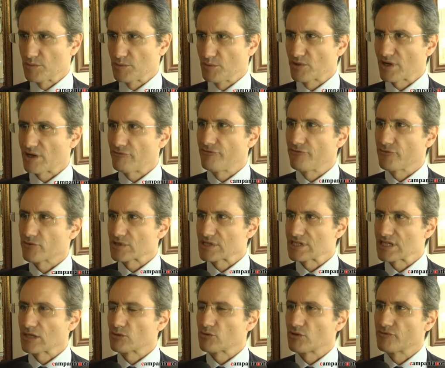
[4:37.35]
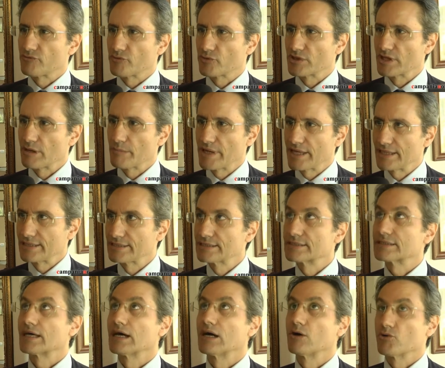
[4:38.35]
abbiamo rafforzato le
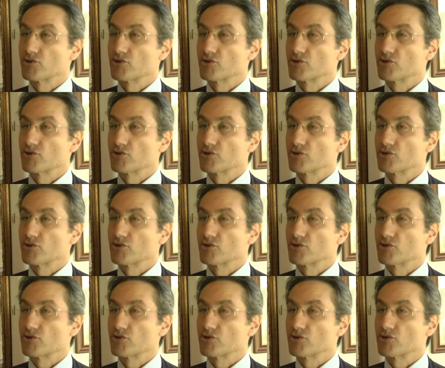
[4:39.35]
fondamenta,